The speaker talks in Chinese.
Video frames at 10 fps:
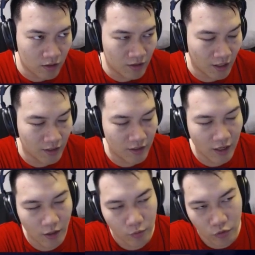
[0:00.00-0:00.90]
假设你
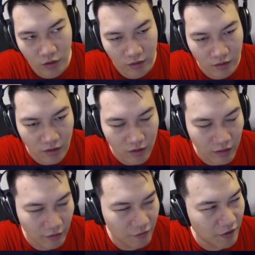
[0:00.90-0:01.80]
拿到比如说
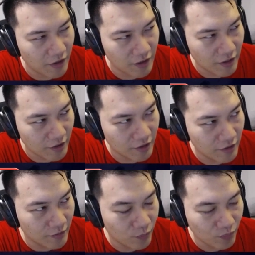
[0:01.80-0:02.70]
零费的，